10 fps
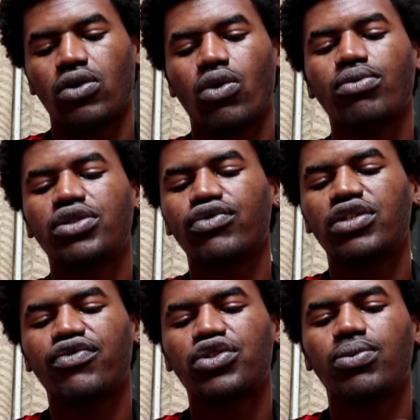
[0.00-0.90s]
Como se
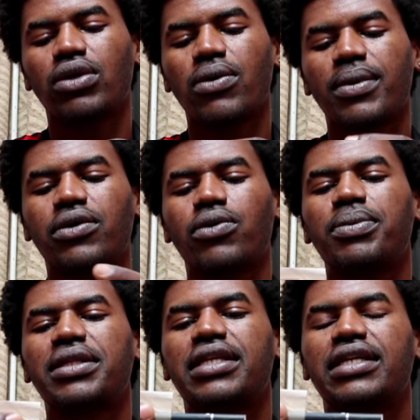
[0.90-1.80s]
você fosse bolar um beco com
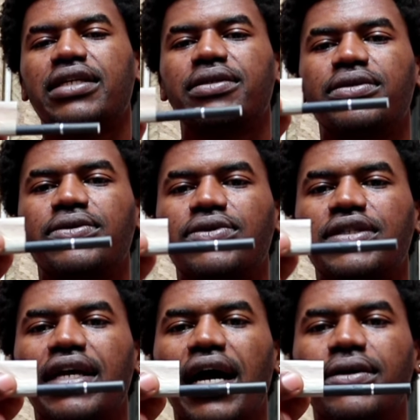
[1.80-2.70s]
piteira. O
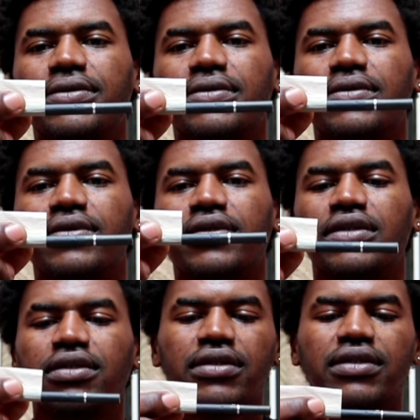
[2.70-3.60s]
cigarro.
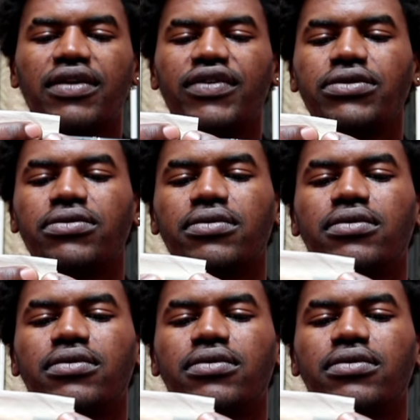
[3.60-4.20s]
Tá vendo?